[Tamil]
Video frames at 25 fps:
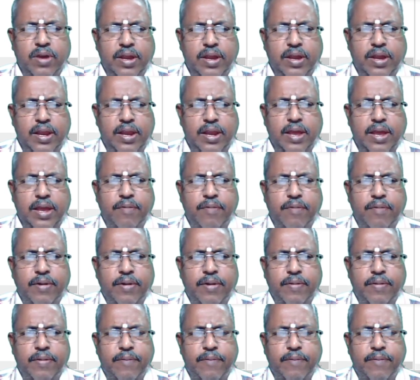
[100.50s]
இல்லை வே
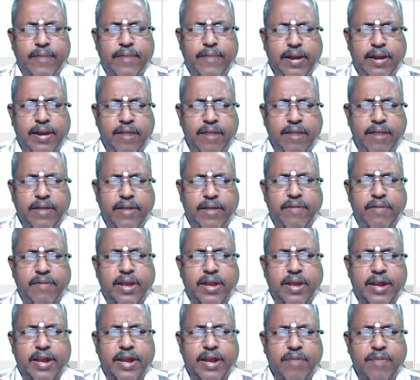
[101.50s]
வெளியில் வேறு
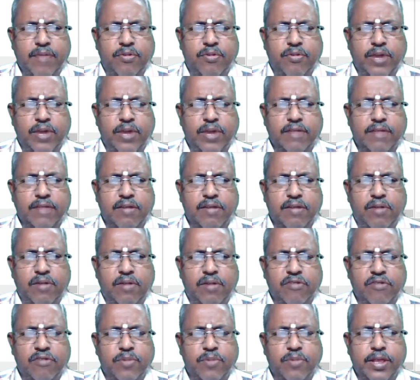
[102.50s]
வேறு டைப்ஸ் ஓகே சில
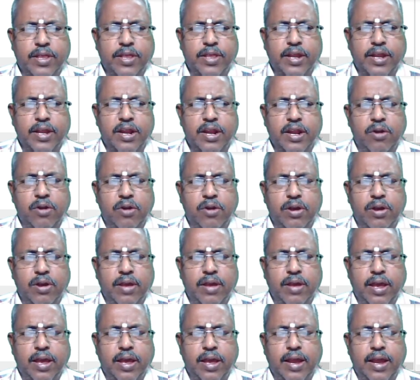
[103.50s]
வால்ஸ் பார்த்திங்கன்னா நல்ல
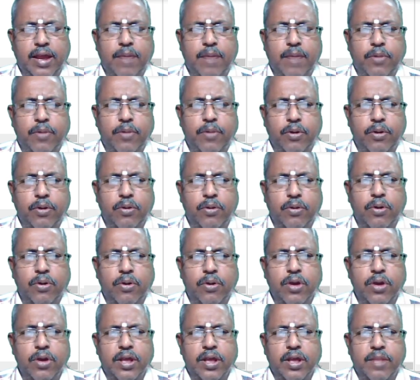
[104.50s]
ஏர் கேப் இருக்கும்
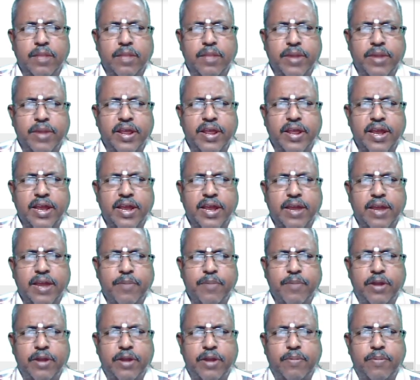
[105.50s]
இந்த மாதிரி நிறையா ஆட்
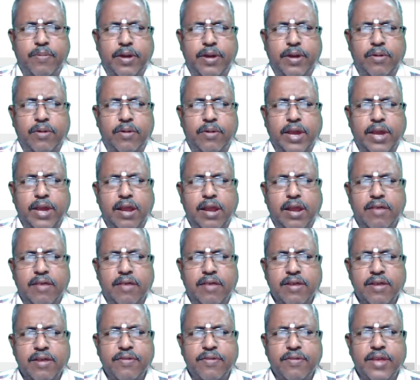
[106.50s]
பண்ணியிருப்பாங்க ஓகேங்களா
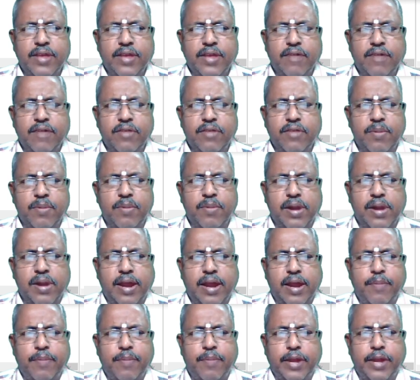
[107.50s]
அதெல்லாம் வந்து இங்கே வந்து நம்மளால்
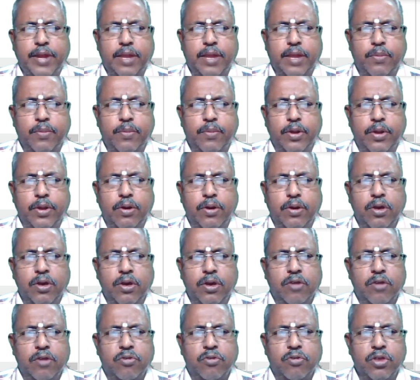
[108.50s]
ஆட் பண்ணிக்க முடியும்
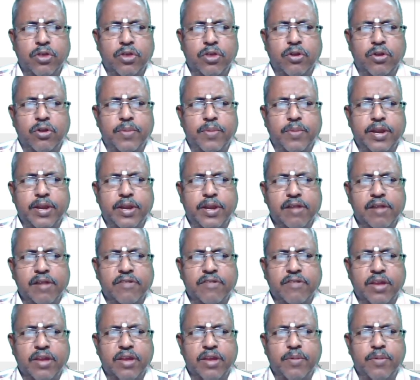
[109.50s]
ஸோ இதோட
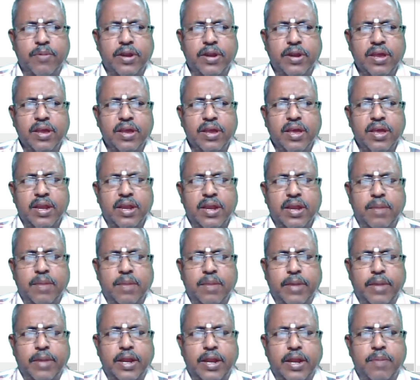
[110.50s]
மெட்டீரியல்ஸும் இங்கே போய்ட்டு
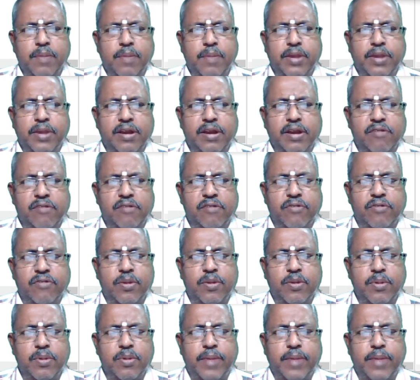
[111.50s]
நமக்கு என்ன மெட்டீரியல்ஸ்
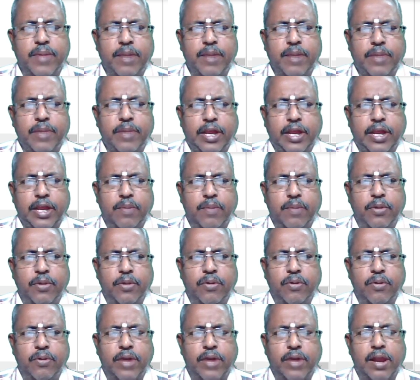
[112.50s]
வேணுமோ நம்ம ஆட் பண்ணிக்க
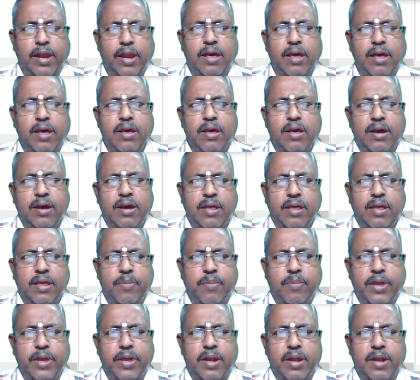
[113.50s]
முடியும் ஓகேங்களா
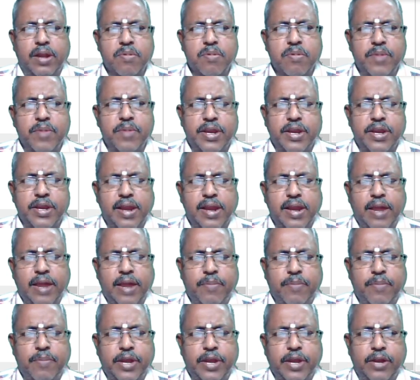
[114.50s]
அதில் ப்ரியராக நம்ம மெட்டீரியல்
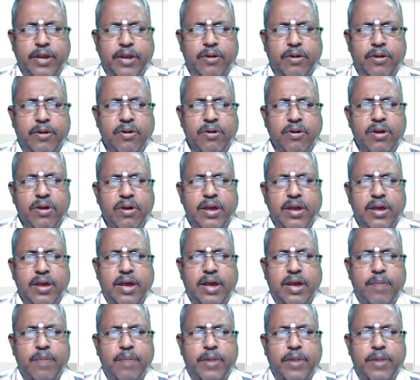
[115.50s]
ஆட் பண்ணியிருக்கணும்
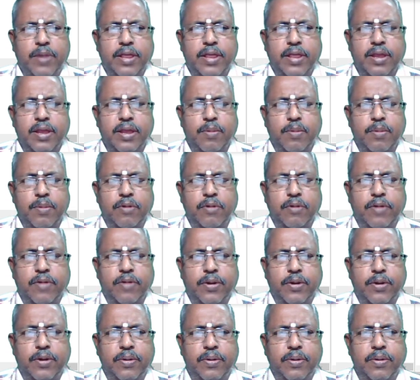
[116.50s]
ஆட் பண்ணால் தான் நமக்கு
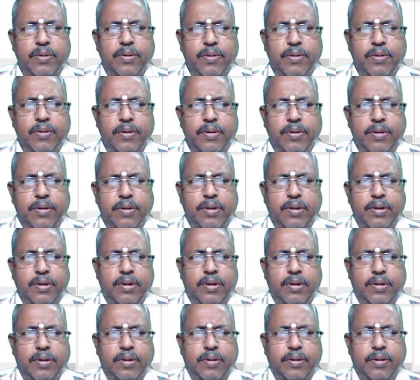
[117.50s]
வரும்
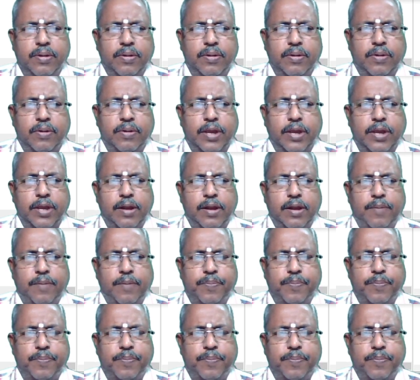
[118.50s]
ஓகேங்களா